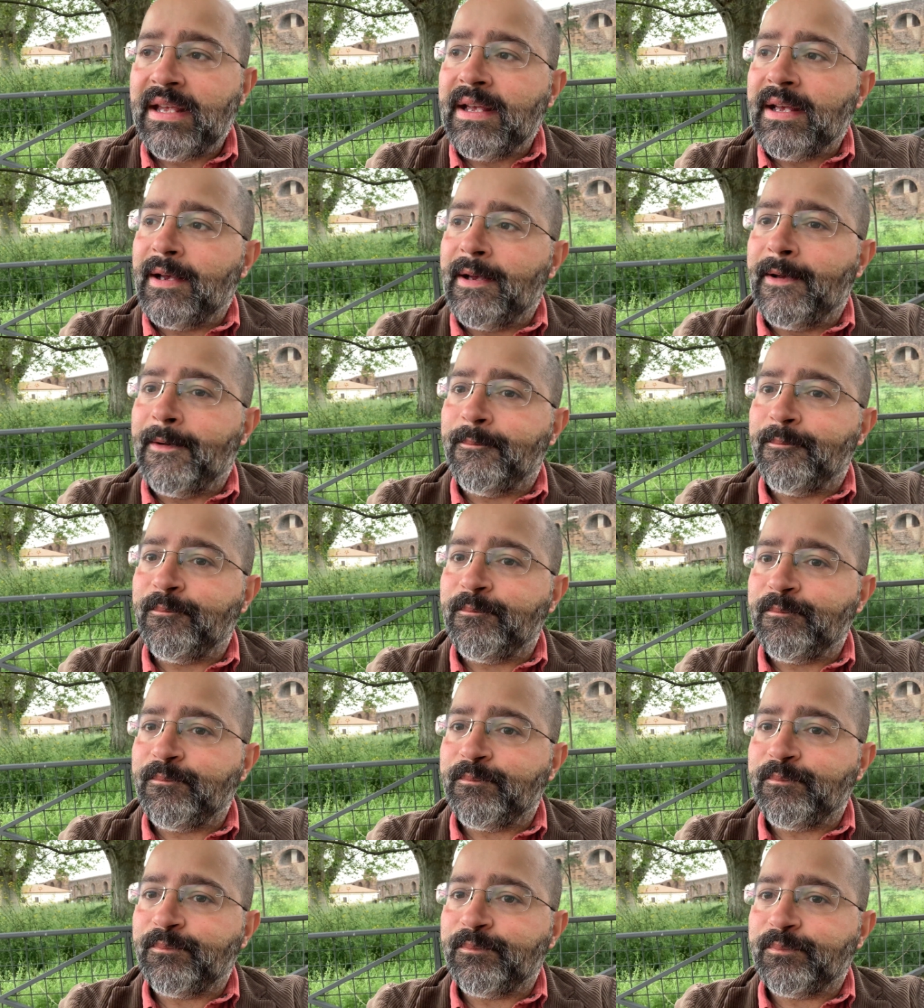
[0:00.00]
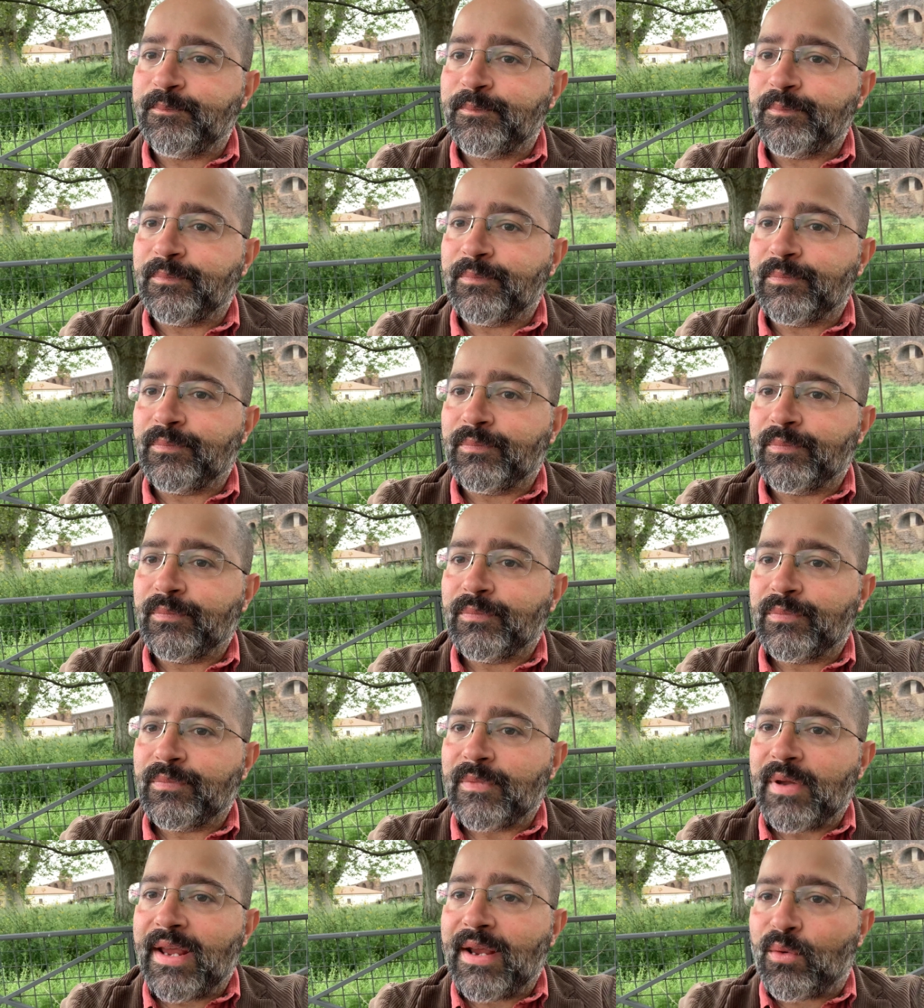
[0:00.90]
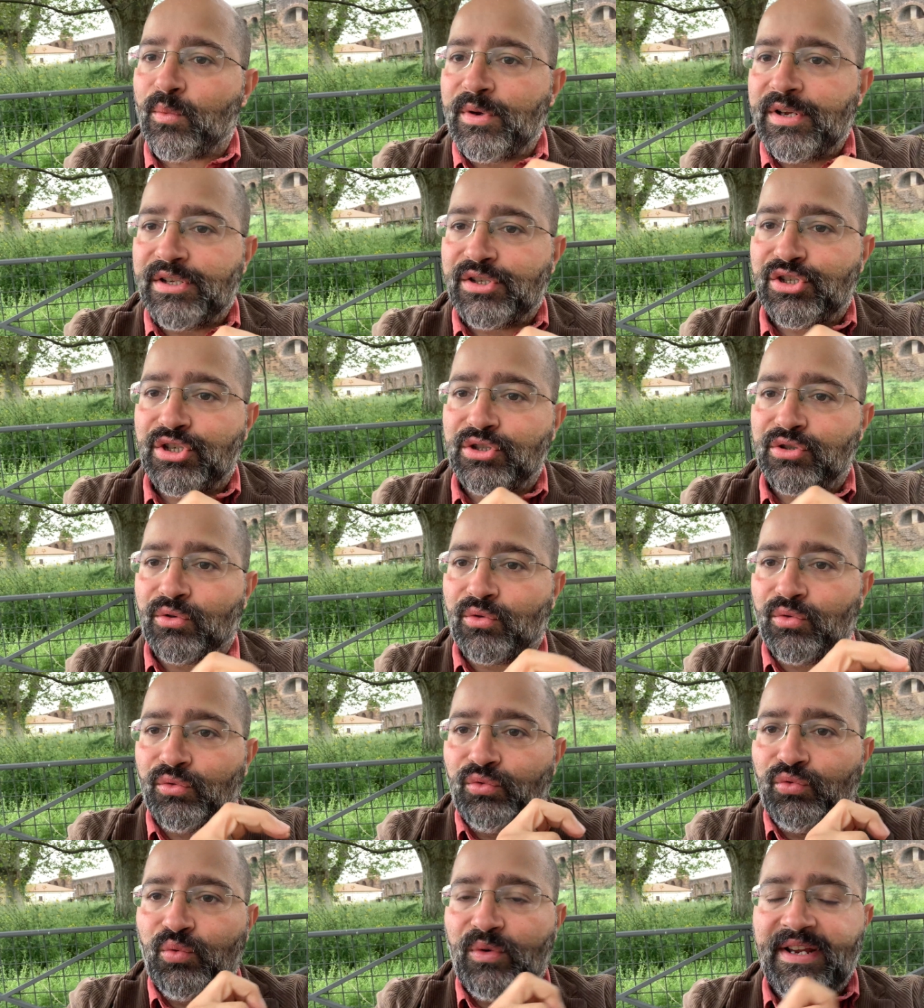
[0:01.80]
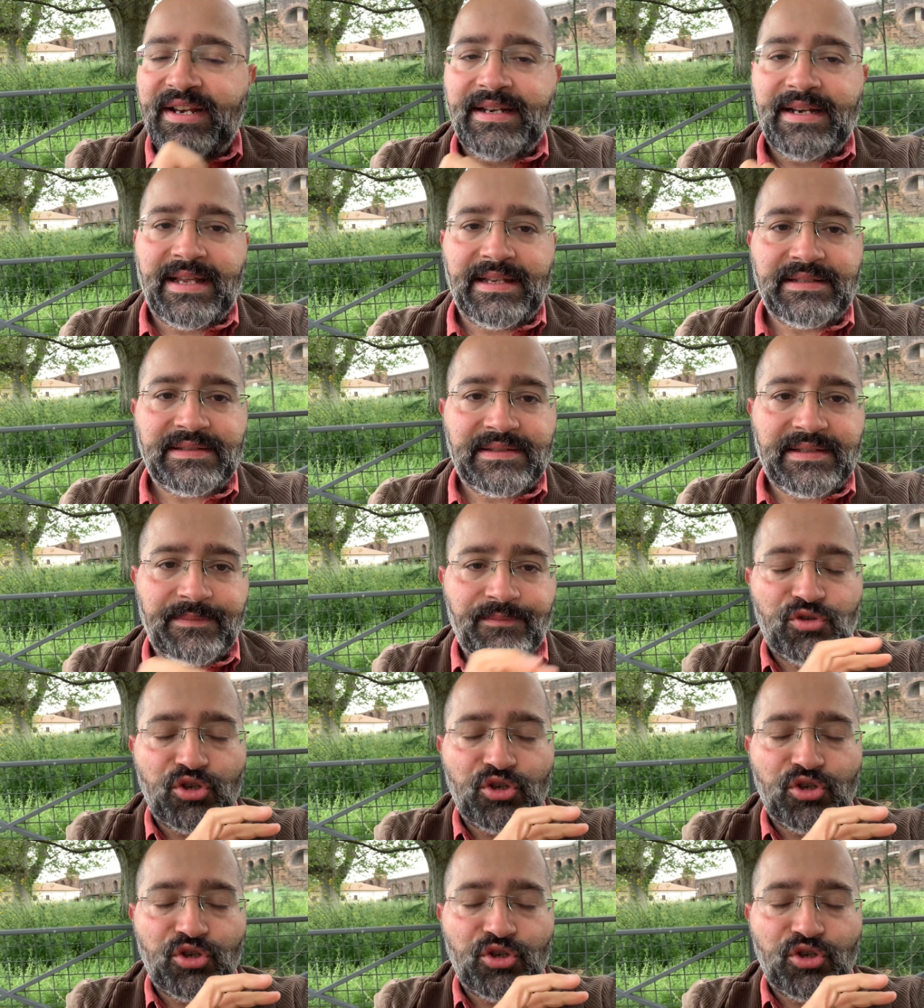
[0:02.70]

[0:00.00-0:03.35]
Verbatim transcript: Um, e qui ci sono due innesti,